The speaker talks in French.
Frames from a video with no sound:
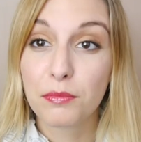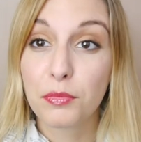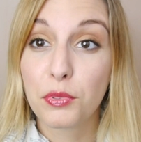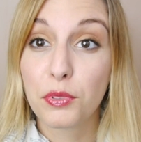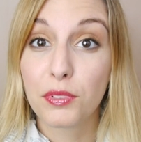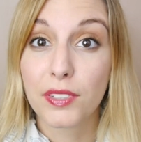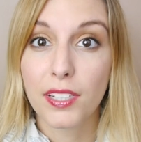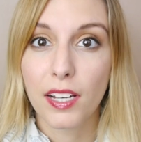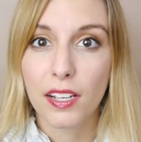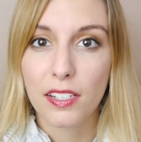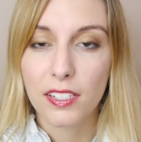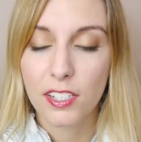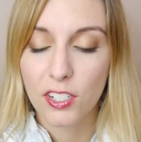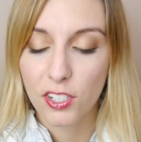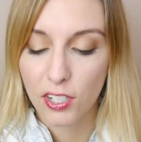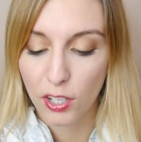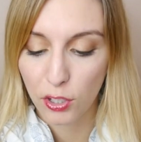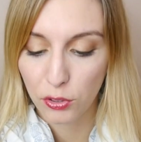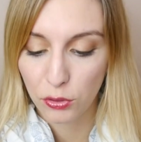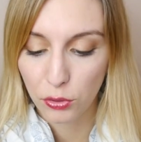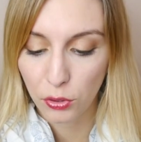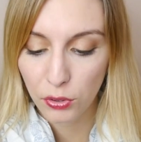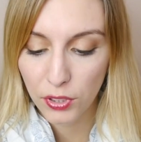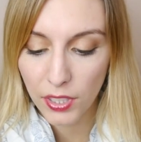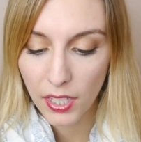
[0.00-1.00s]
plus tard si je
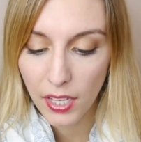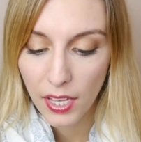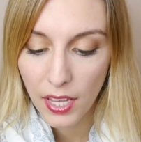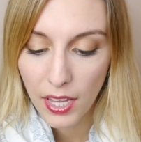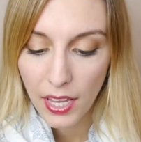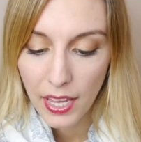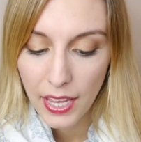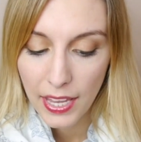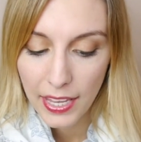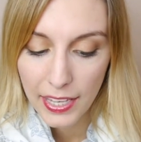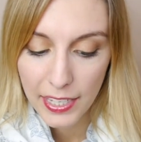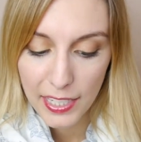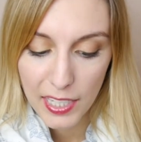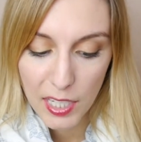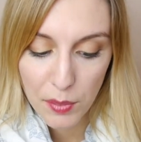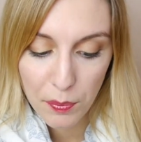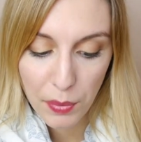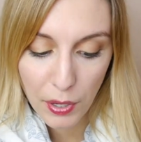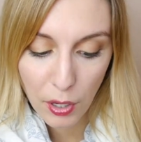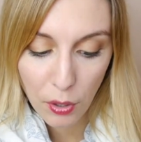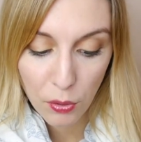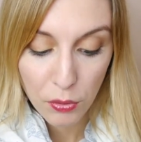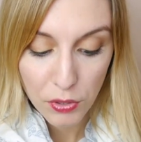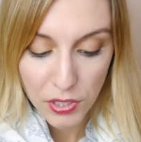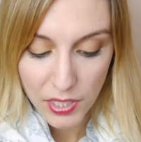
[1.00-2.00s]
retourne. Et
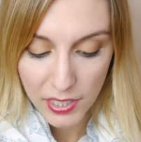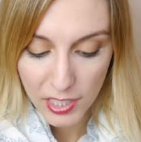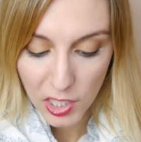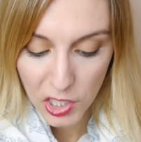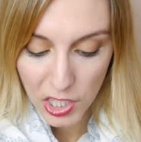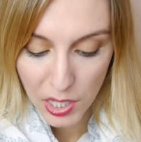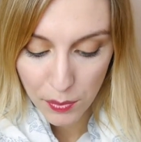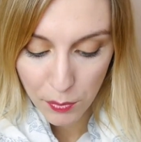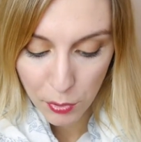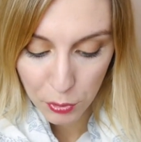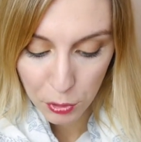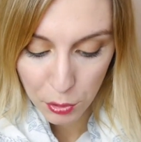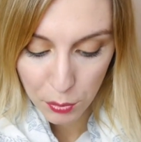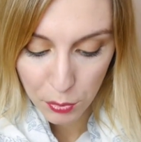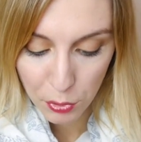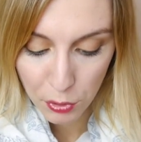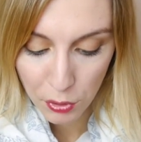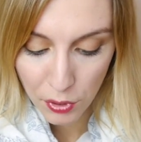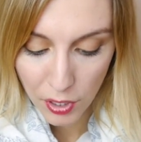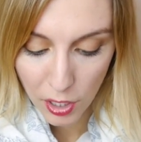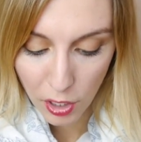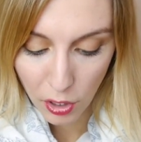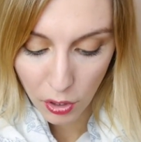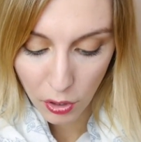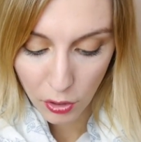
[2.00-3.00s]
par contre j'étais chez
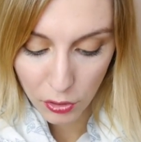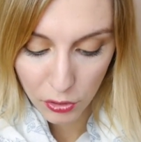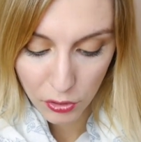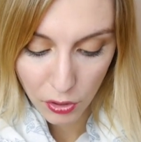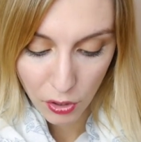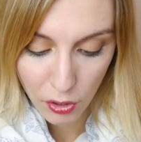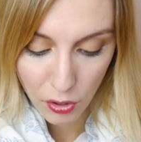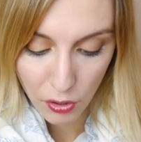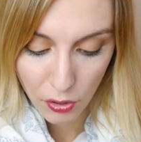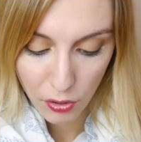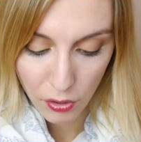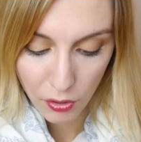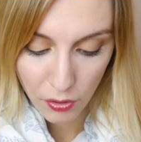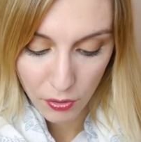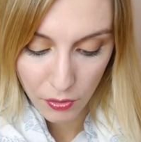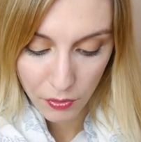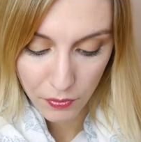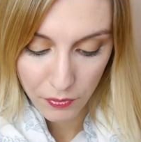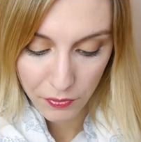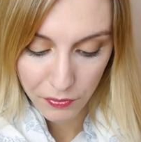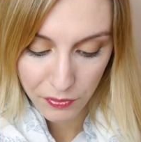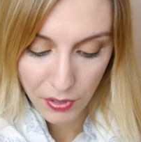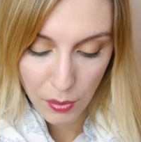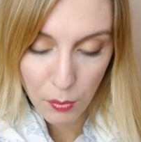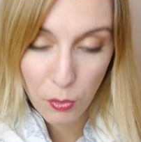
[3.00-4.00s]
Bonobo, alors dans...
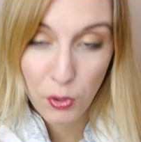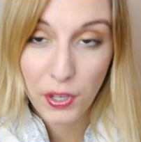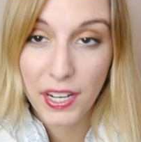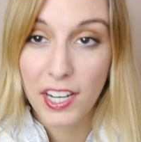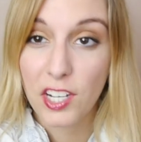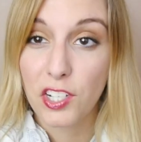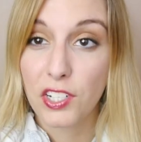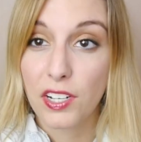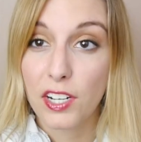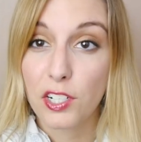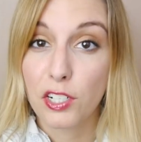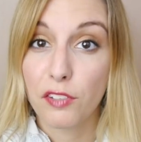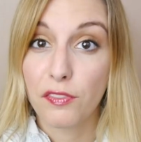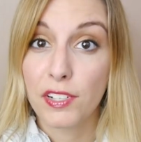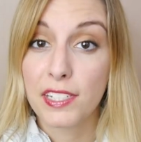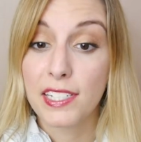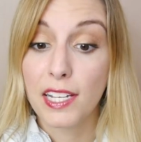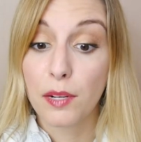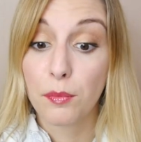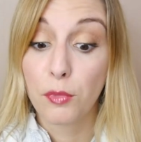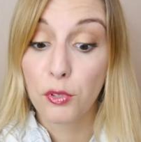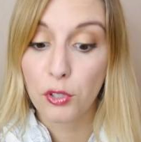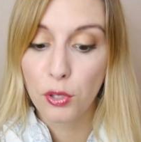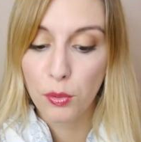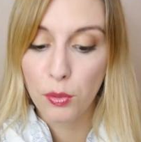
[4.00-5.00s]
Enfin mon Cache Cache en fait il y a le